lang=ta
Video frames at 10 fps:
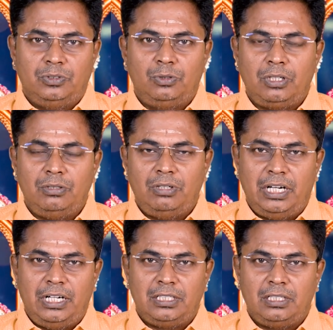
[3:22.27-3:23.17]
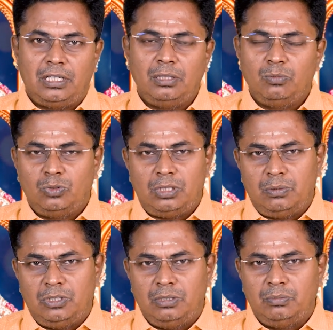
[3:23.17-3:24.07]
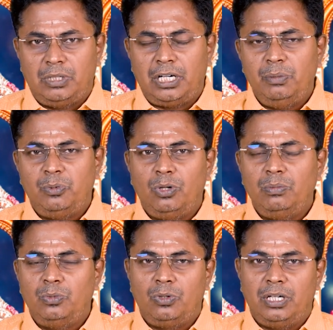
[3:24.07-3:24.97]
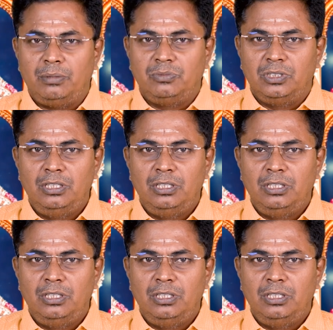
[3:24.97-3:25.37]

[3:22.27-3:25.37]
சுக்கரனுடைய நட்சத்திரத்தின் மூன்றாம் பாதம் பரணி பூரம் பூராடம்